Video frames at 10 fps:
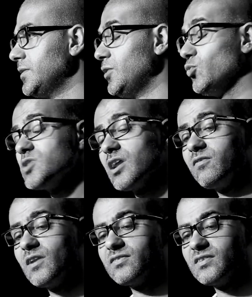الأسر
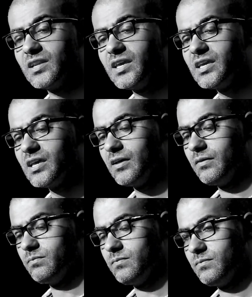الفلسطينية
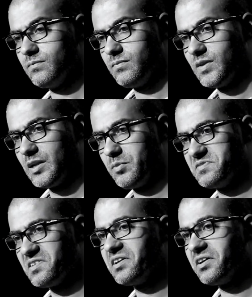يعني
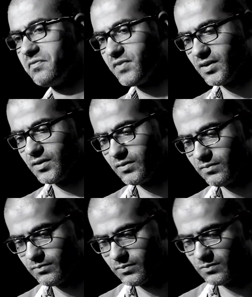بتذكر في
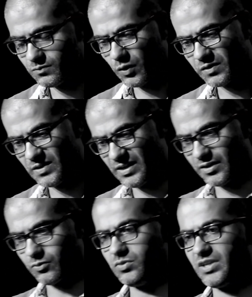الوقت اللي
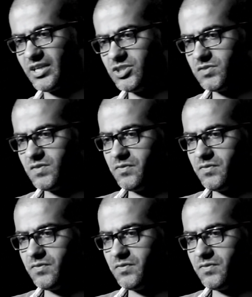أنا كنت أعيش فيه